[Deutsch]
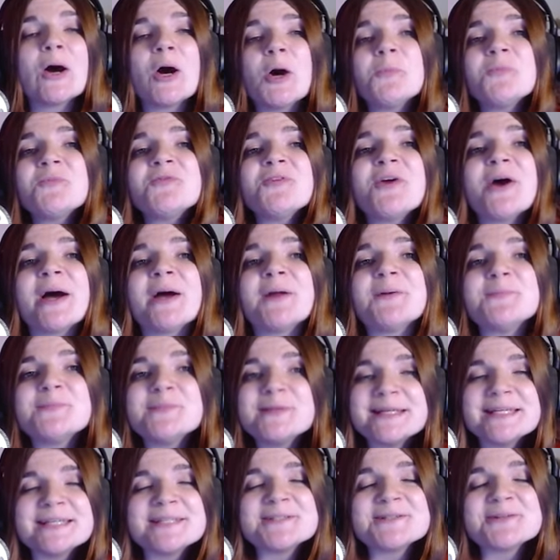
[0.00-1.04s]
ob wir ein
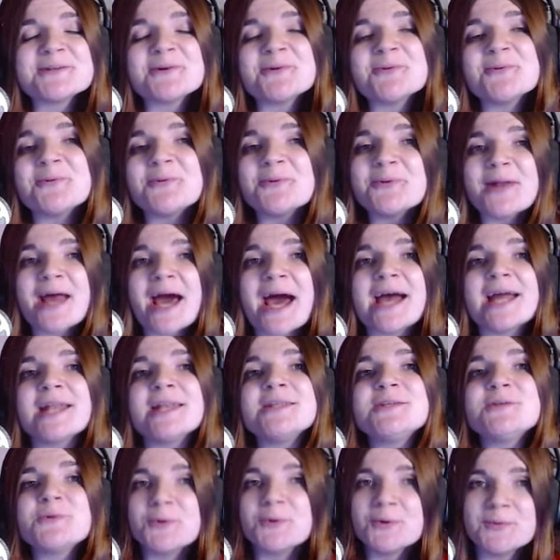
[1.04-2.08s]
Mädchen oder
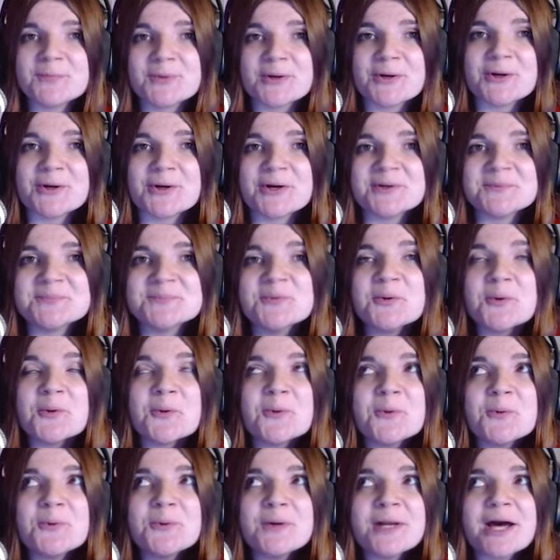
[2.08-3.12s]
einen Jungen bekommen
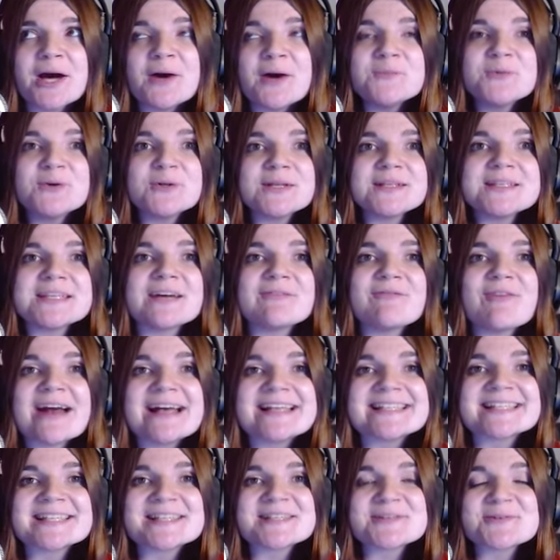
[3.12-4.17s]
oder
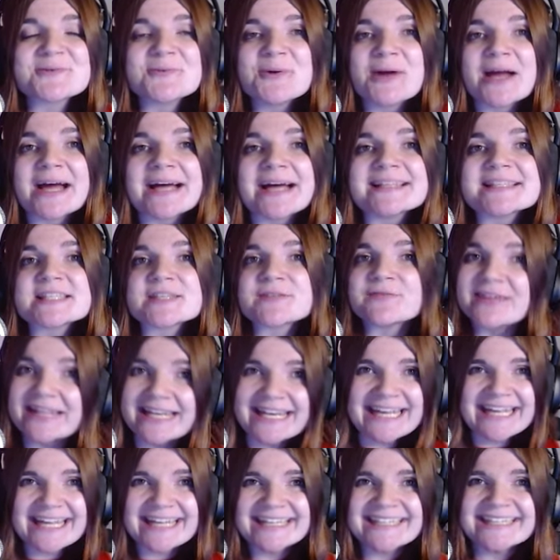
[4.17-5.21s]
möglicherweise sogar
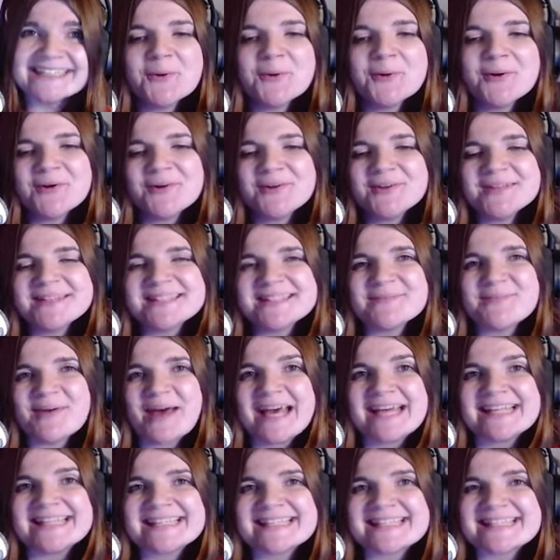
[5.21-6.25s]
Zwillinge. Und die
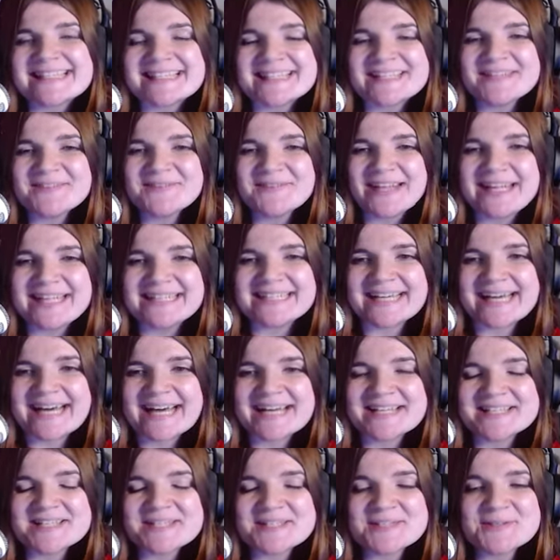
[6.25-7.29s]
beiden sind wieder
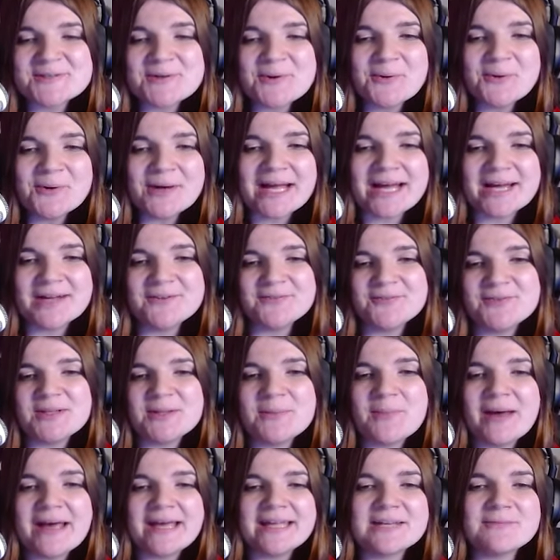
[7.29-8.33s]
da. Snow kann für
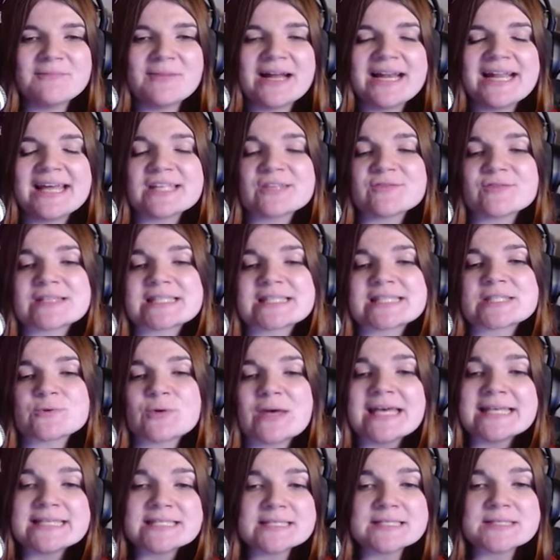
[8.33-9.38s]
die beiden mal etwas zu
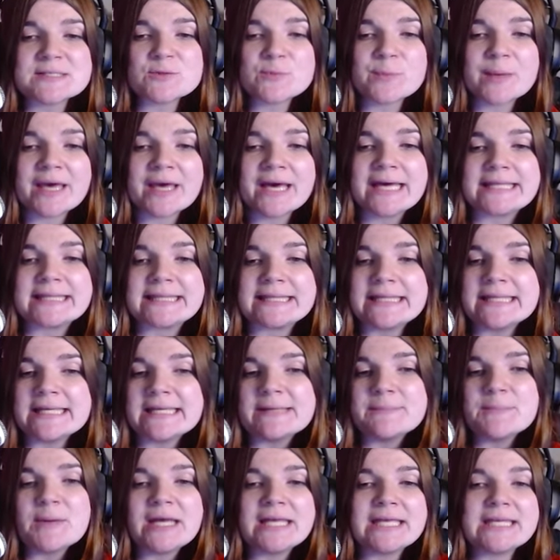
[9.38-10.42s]
essen zubereiten.
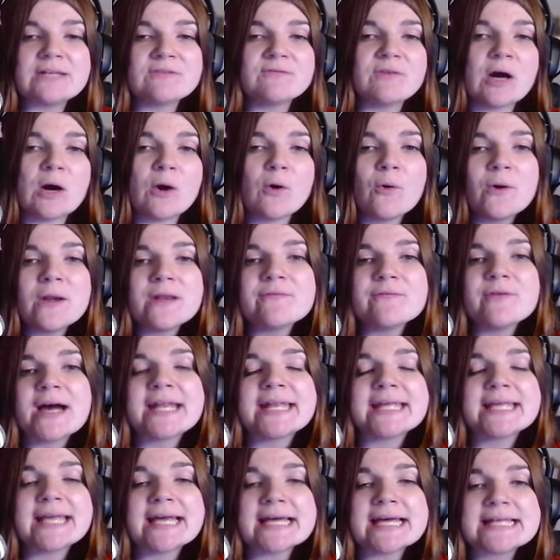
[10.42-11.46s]
Immerhin war Oliver
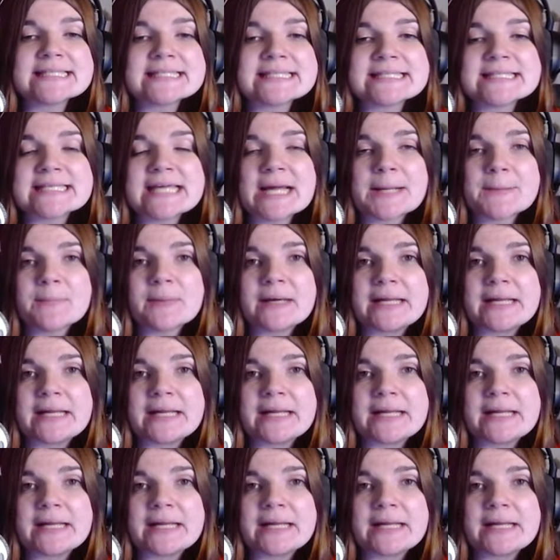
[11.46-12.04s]
den ganzen Tag bei